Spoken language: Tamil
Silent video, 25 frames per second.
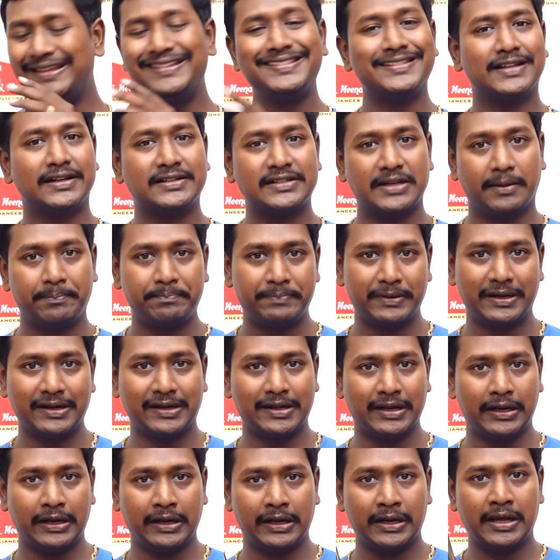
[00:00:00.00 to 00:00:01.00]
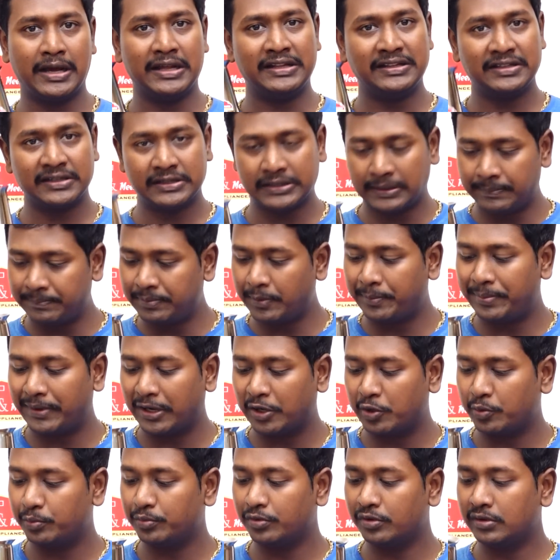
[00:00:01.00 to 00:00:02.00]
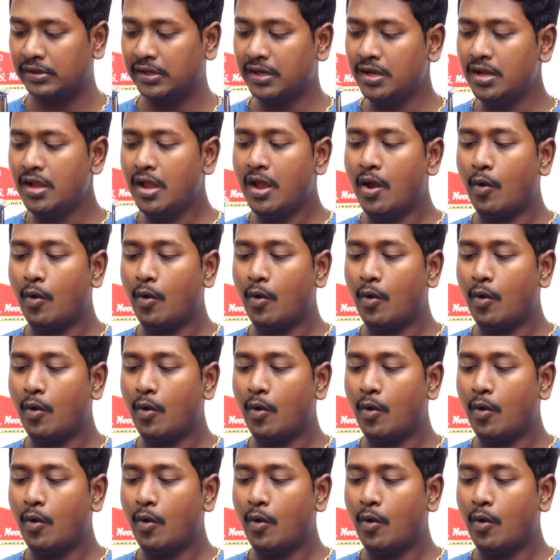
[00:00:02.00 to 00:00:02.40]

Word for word: இந்த கப் இருக்குது இல்லைங்களா இந்த கப்பு பார்க்கும்போது